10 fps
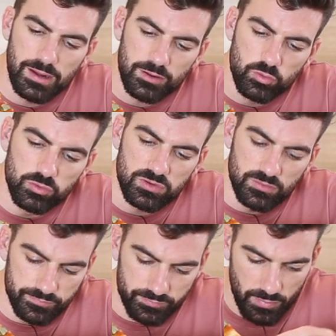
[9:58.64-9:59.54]
La croûte,
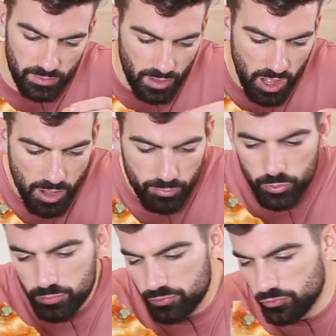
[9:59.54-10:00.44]
un
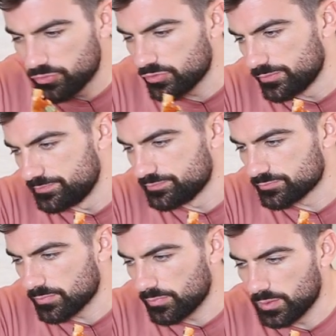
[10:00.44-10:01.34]
peu plus.
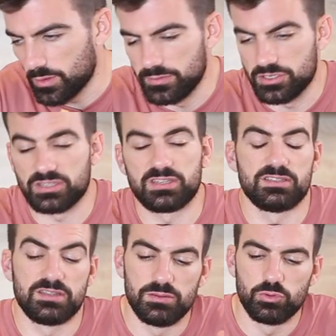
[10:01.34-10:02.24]
Déjà, ça
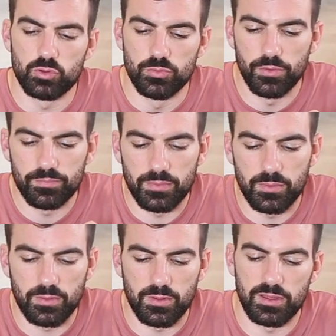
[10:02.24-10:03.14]
s'est allé beaucoup mieux.
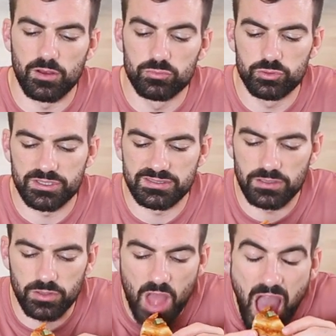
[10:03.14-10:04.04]
Et en bouche, qu'est-ce que
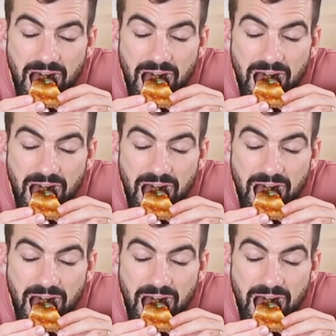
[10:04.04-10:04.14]
ça donne